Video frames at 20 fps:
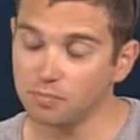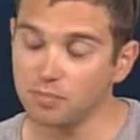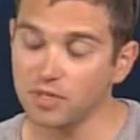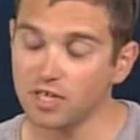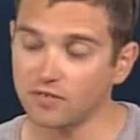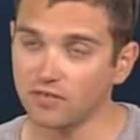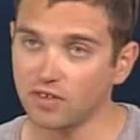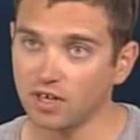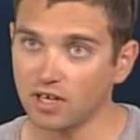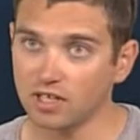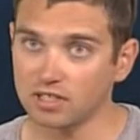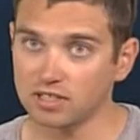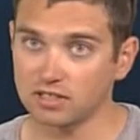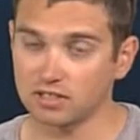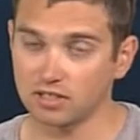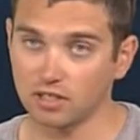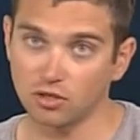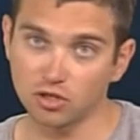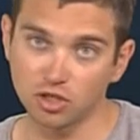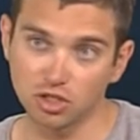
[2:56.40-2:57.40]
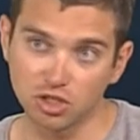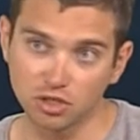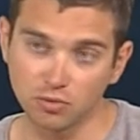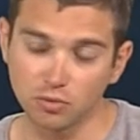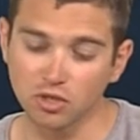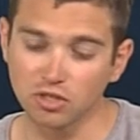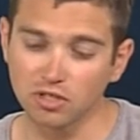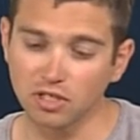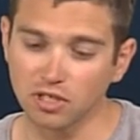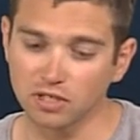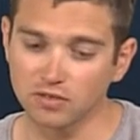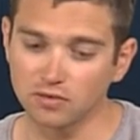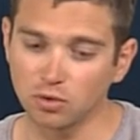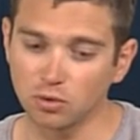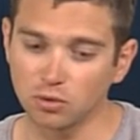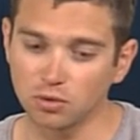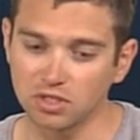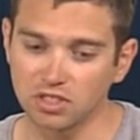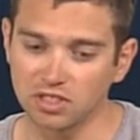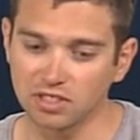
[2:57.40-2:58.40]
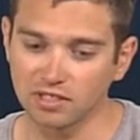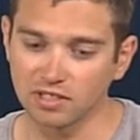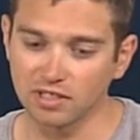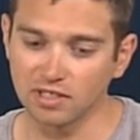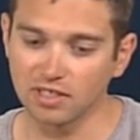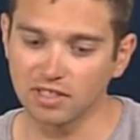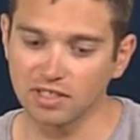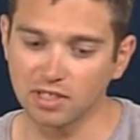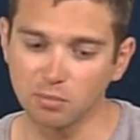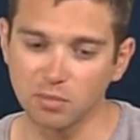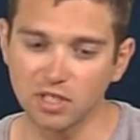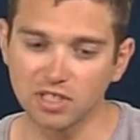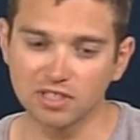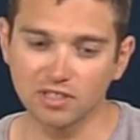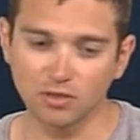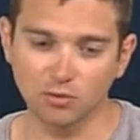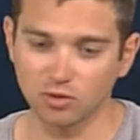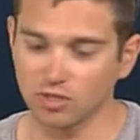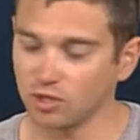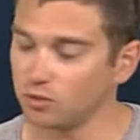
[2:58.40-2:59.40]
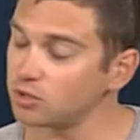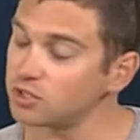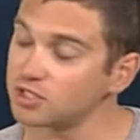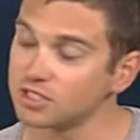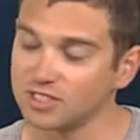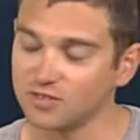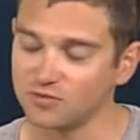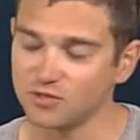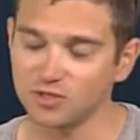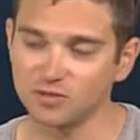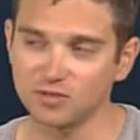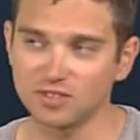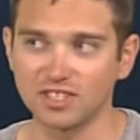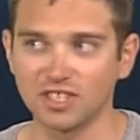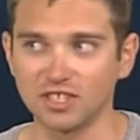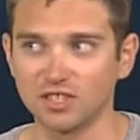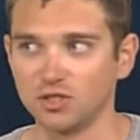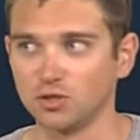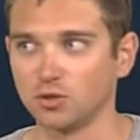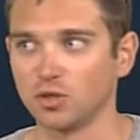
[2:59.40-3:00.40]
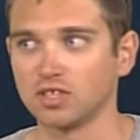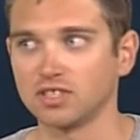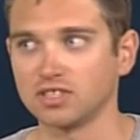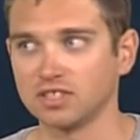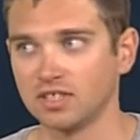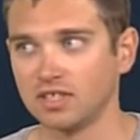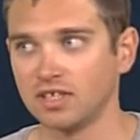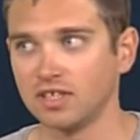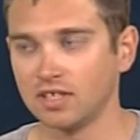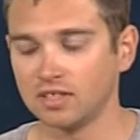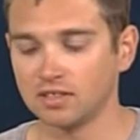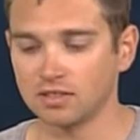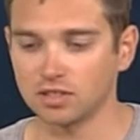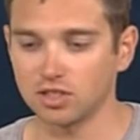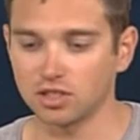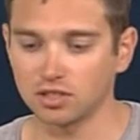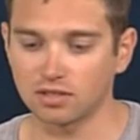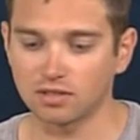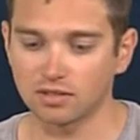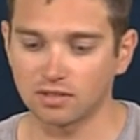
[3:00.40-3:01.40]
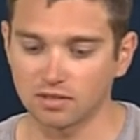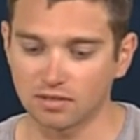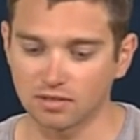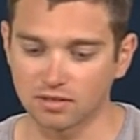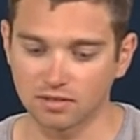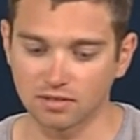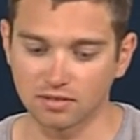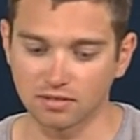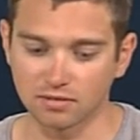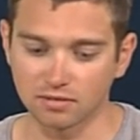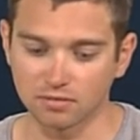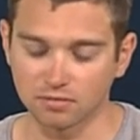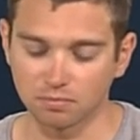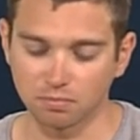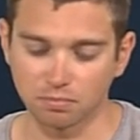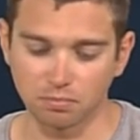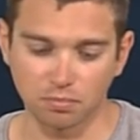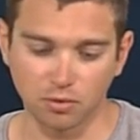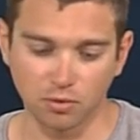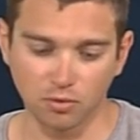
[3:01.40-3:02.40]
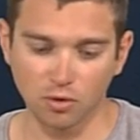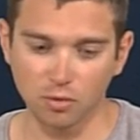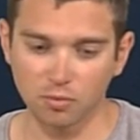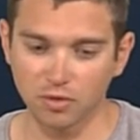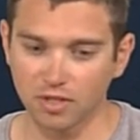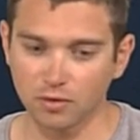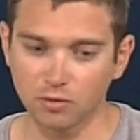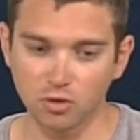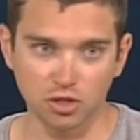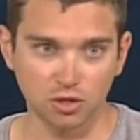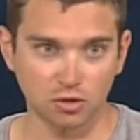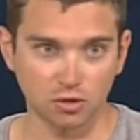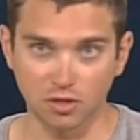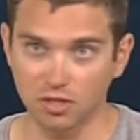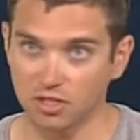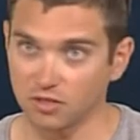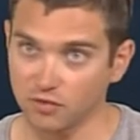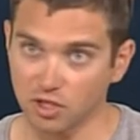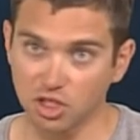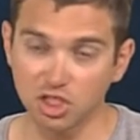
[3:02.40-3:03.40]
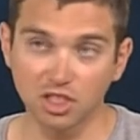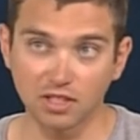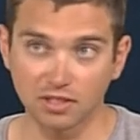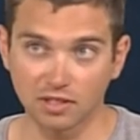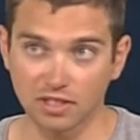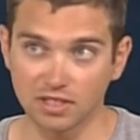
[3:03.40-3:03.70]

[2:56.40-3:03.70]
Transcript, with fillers: первый раз, я уже четвертый раз в Грузии, и это место, куда хочется вернуться еще раз. Угу. Значит, кроме того, что эти вершины